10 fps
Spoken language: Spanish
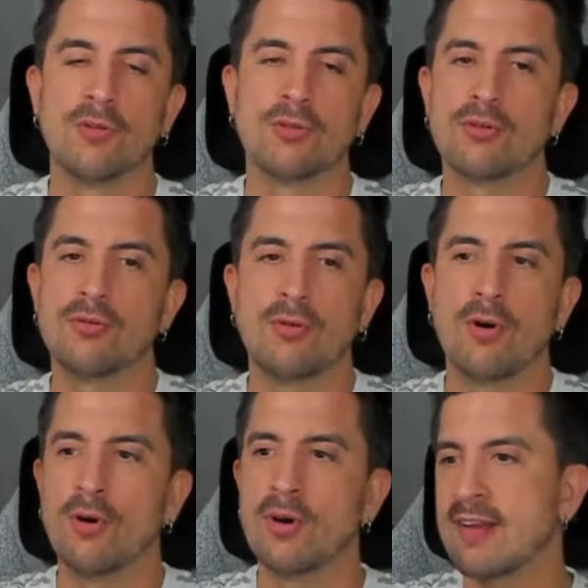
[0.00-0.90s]
con todos sus
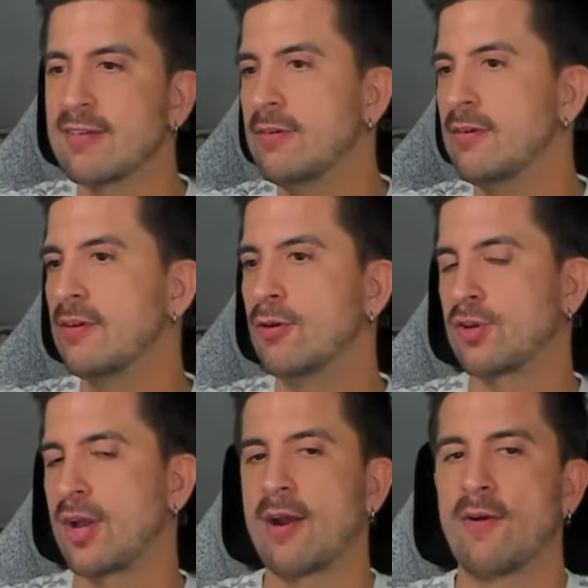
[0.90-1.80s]
cojonazos lo
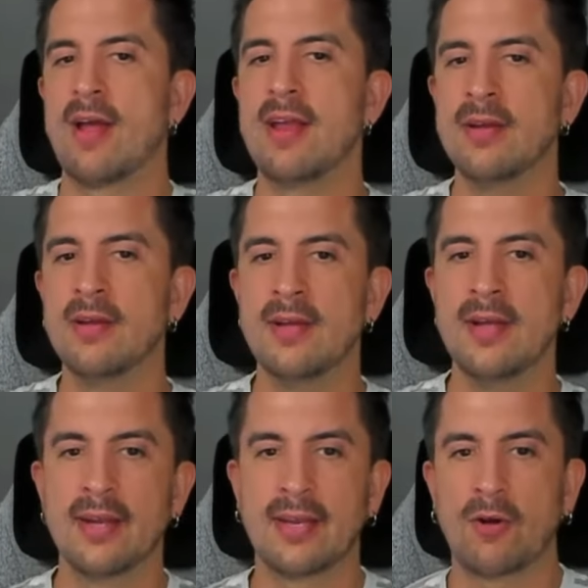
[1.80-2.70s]
sacaron ahí.
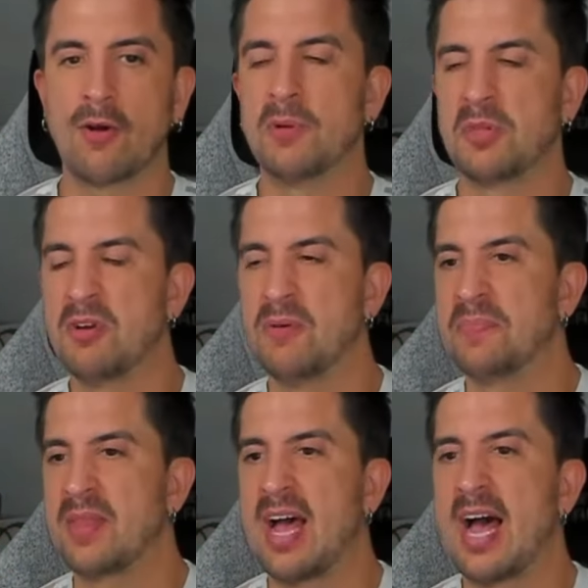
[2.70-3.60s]
Que es como, tío,
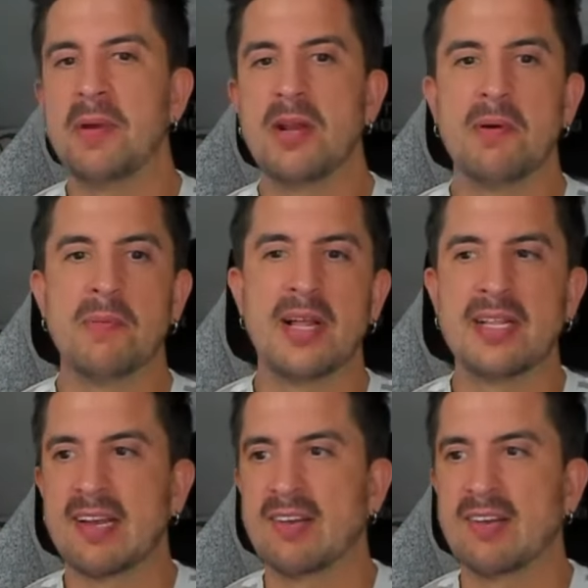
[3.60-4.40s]
a mí no me molesta